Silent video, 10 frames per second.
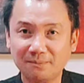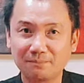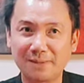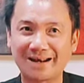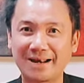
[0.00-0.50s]

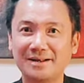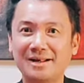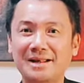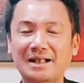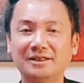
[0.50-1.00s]
mà
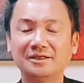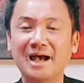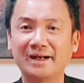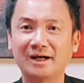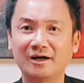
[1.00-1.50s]
đặt tự
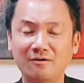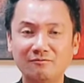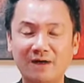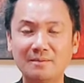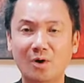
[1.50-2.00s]
đề là
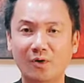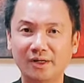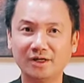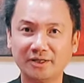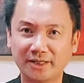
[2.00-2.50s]
không phản
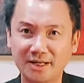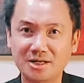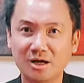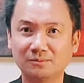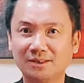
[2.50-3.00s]
bội do chính
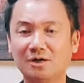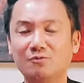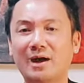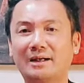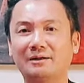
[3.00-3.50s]
ông thích trân
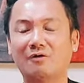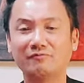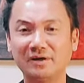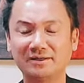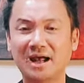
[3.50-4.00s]
quang ông
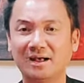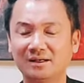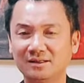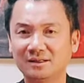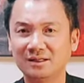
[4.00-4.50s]
viết ra
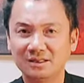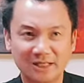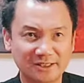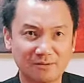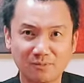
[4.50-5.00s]

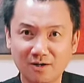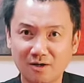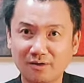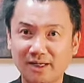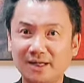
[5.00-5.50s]
thì trong đó
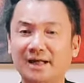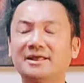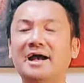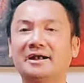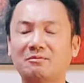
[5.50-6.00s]
có những cái lời
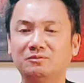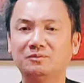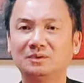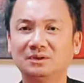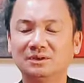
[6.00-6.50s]
thề đọc
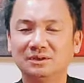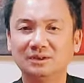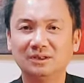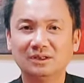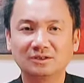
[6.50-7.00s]

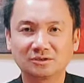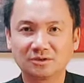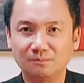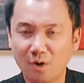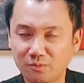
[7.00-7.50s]

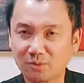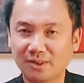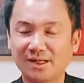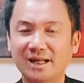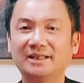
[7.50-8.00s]
một trong
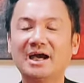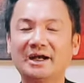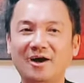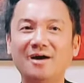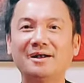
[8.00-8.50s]
những cái lời thề
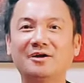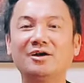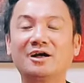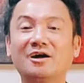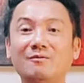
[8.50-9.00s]
đó là nói
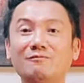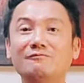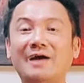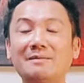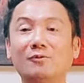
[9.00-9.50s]
là không
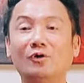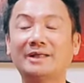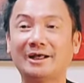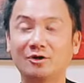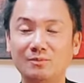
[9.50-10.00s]
phản bội
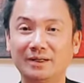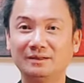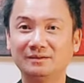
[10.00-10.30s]
thầy của mình